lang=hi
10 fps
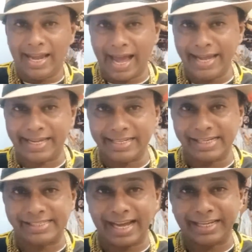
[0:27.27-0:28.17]
लाइक
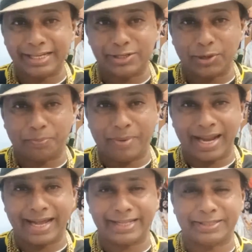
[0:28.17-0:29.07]
कीजिए शेयर कीजिए और
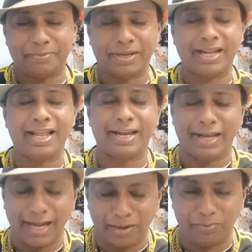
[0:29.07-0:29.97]
बेल आइकन दबाना
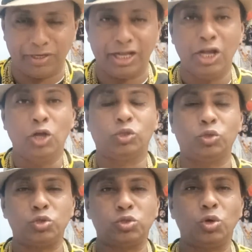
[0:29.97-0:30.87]
ना भूले तो
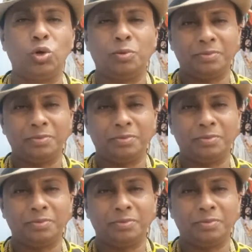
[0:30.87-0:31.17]
दोस्तों